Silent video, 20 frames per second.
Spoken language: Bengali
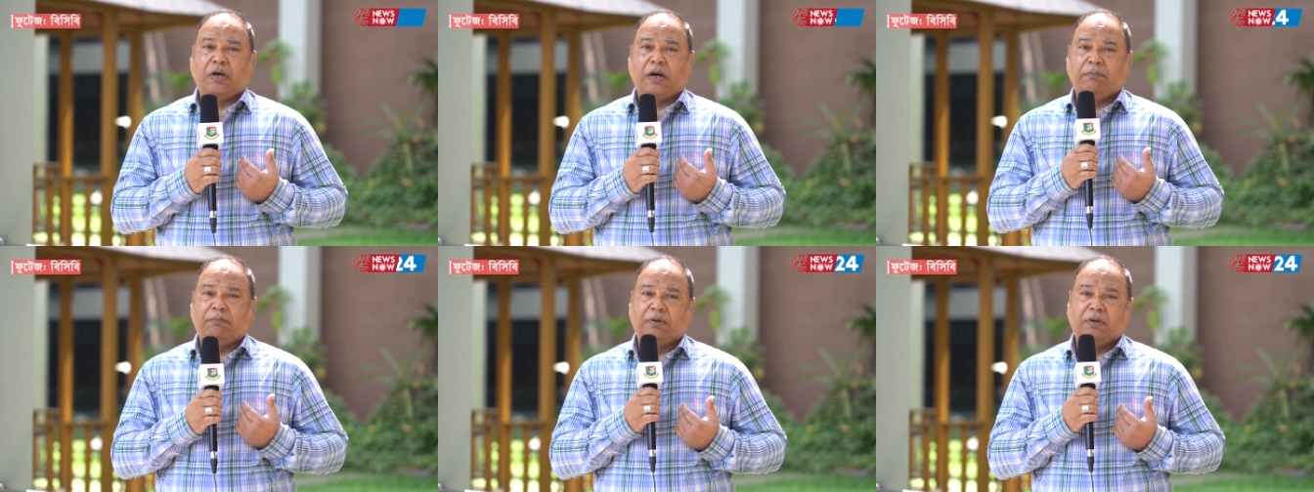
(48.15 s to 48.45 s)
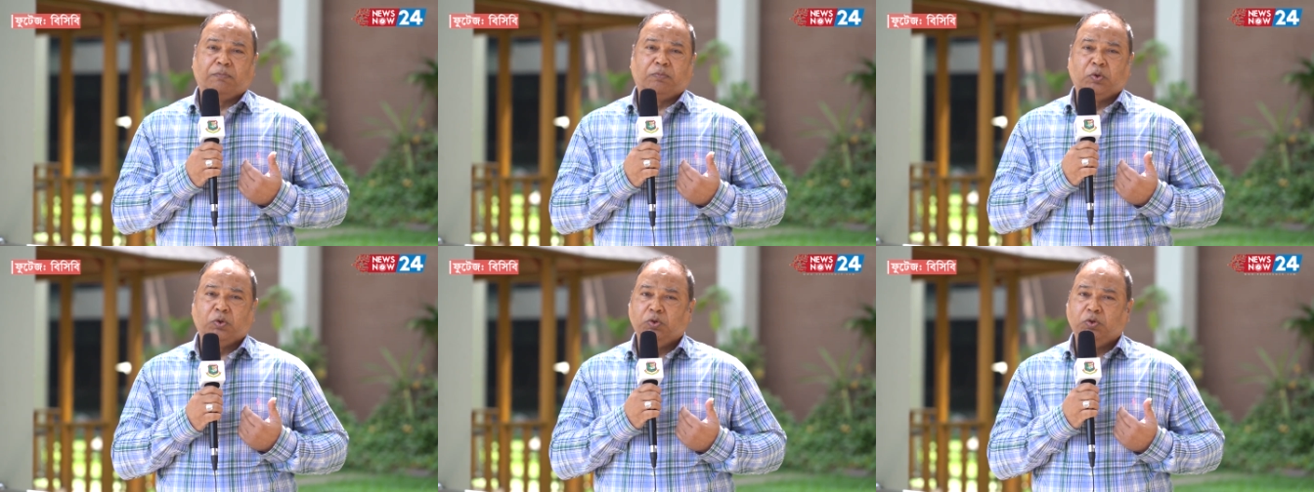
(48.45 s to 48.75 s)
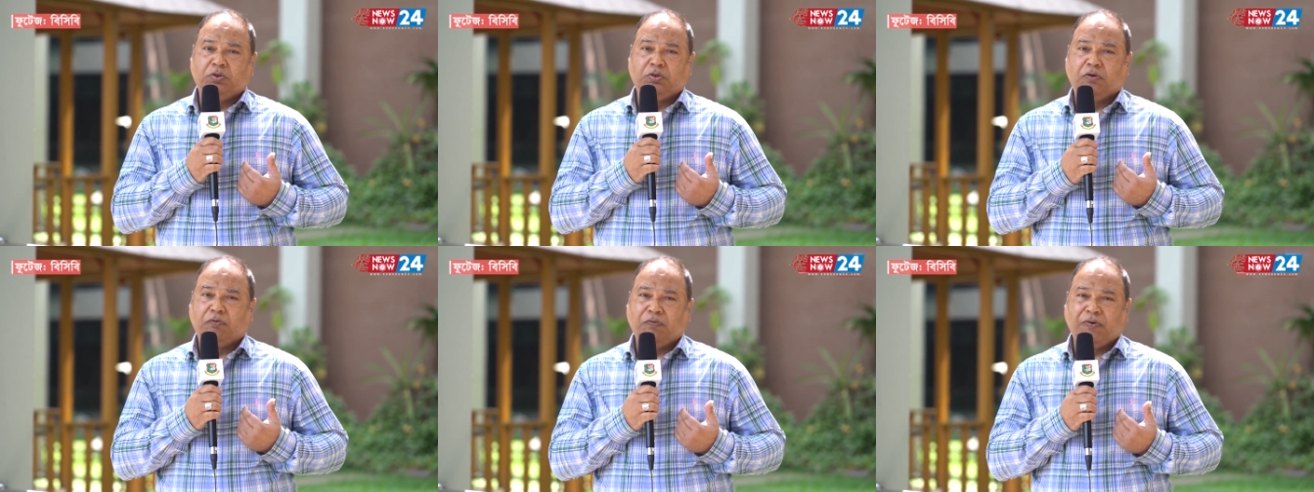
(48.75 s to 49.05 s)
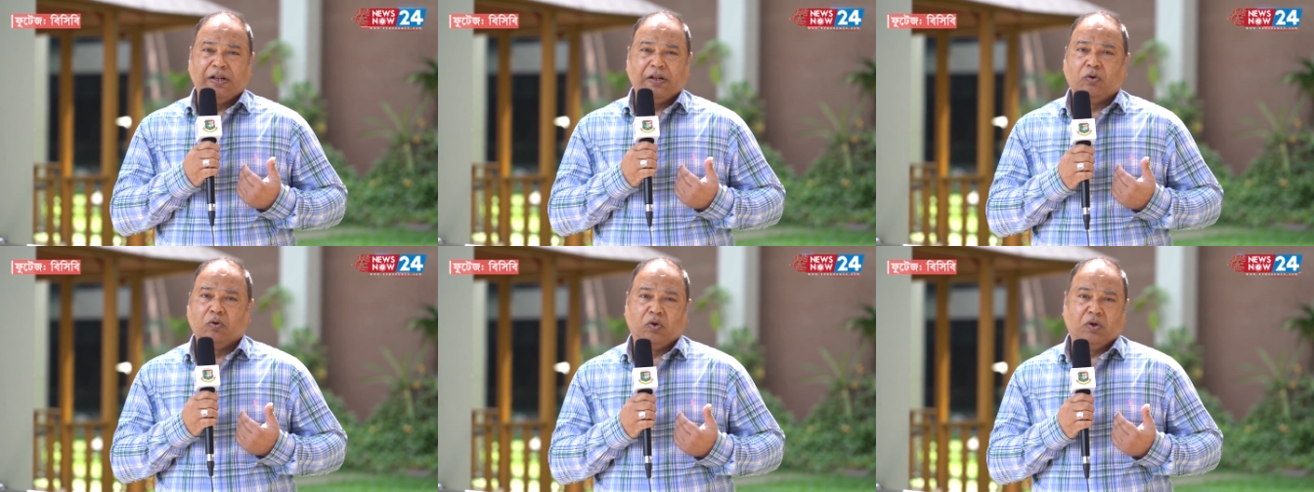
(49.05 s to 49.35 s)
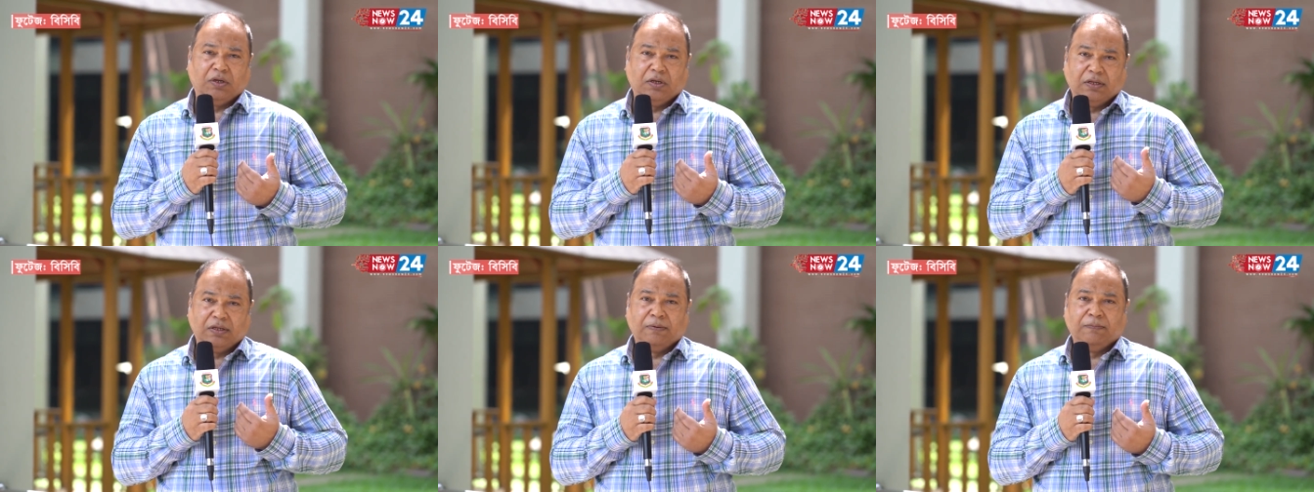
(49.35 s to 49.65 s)
আমরা প্রয়োজনীয়তা ফিল
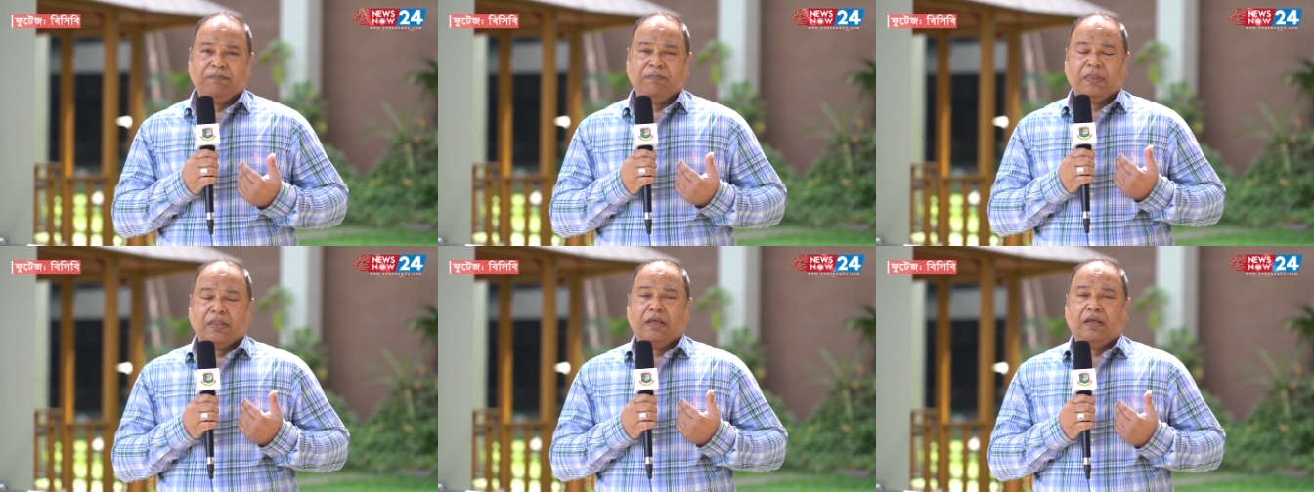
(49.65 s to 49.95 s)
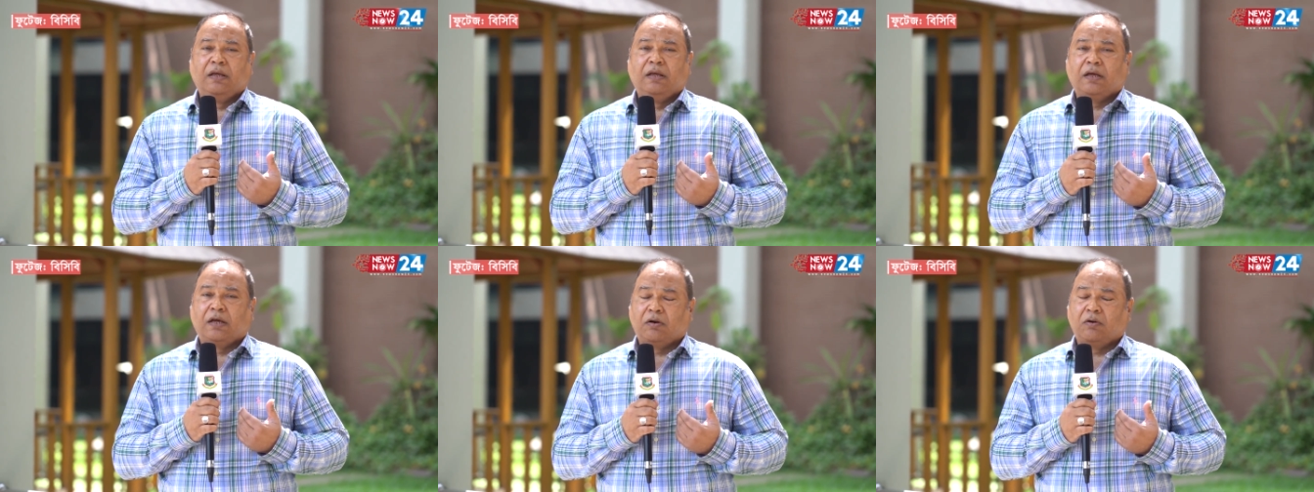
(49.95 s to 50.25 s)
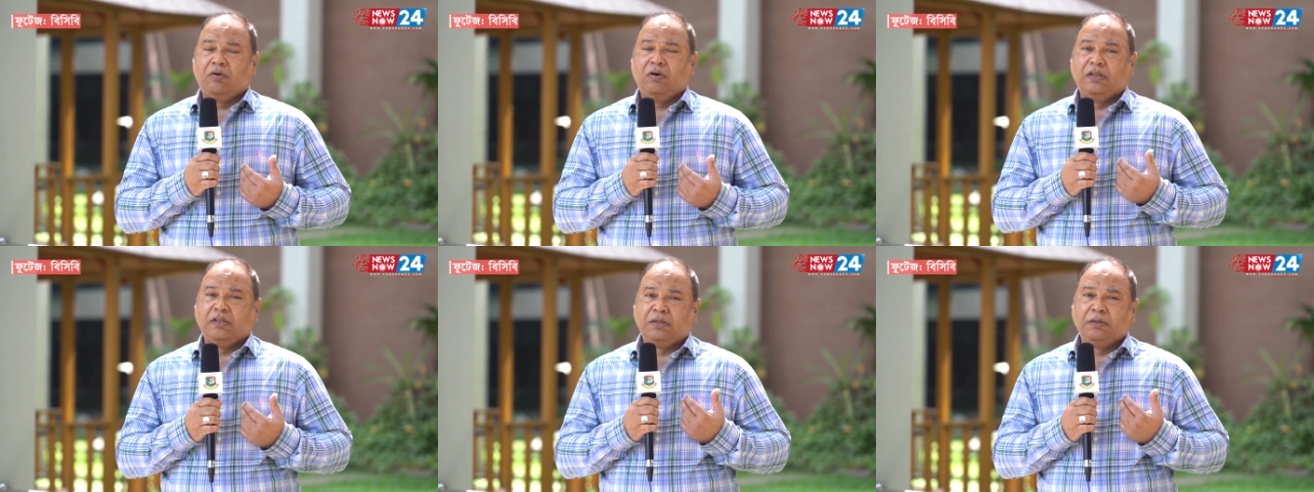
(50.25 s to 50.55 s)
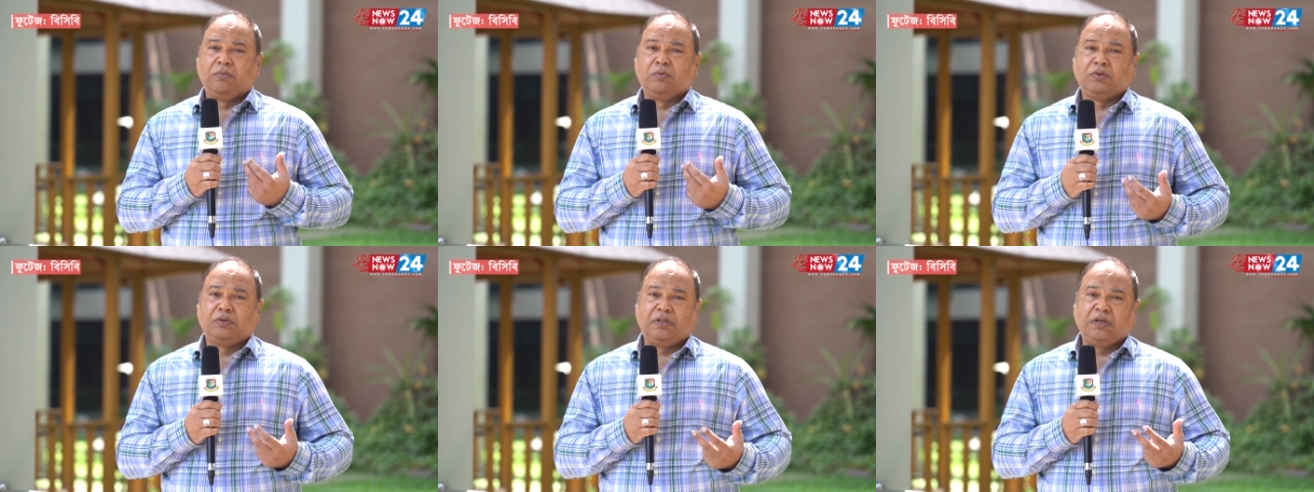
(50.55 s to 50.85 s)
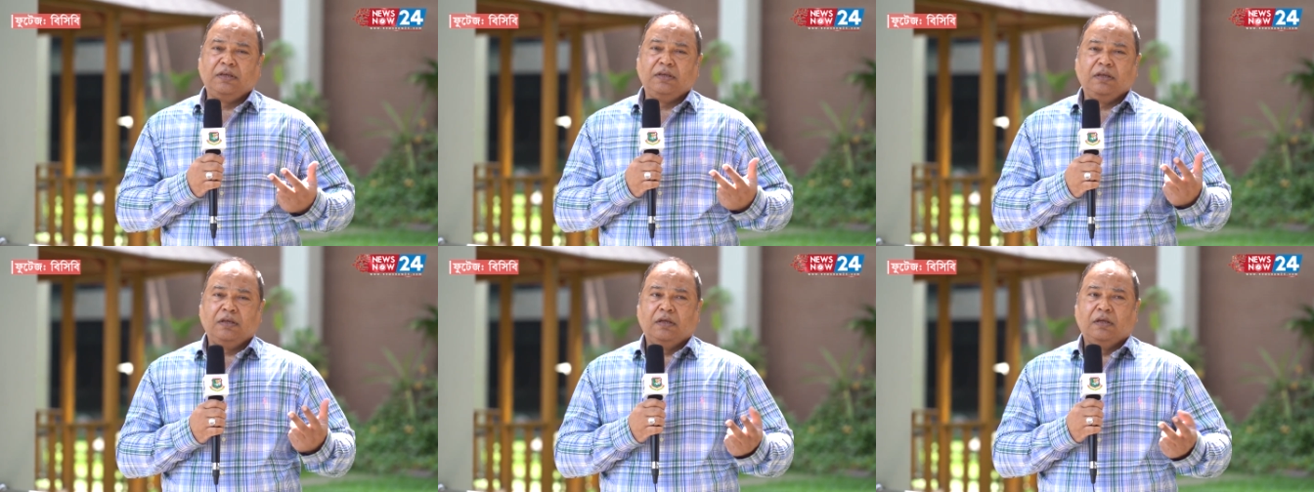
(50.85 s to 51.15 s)
করিনি কারণ
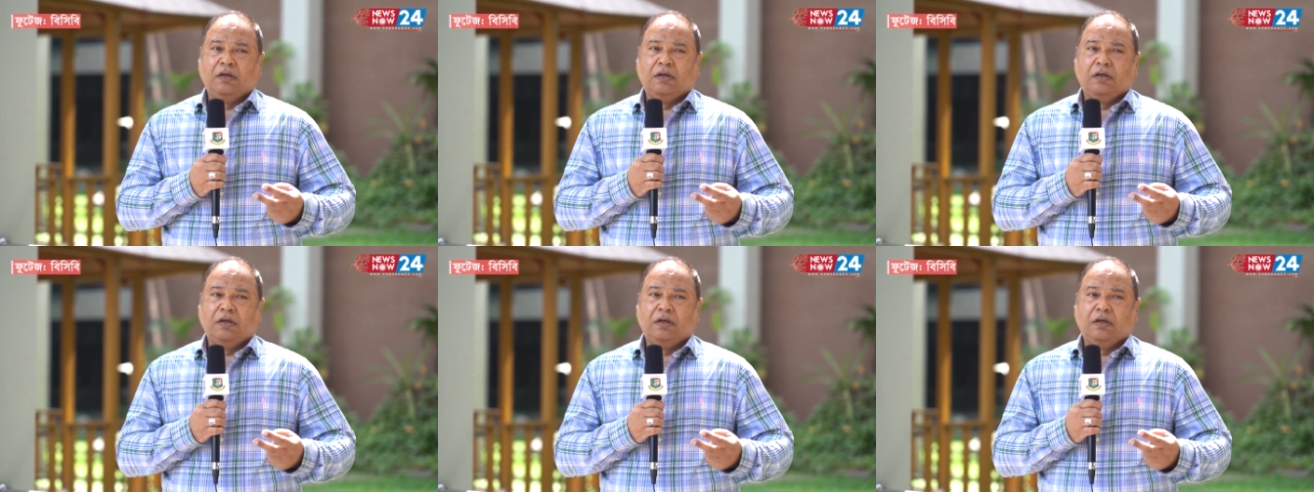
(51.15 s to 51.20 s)
ইতিমধ্যেই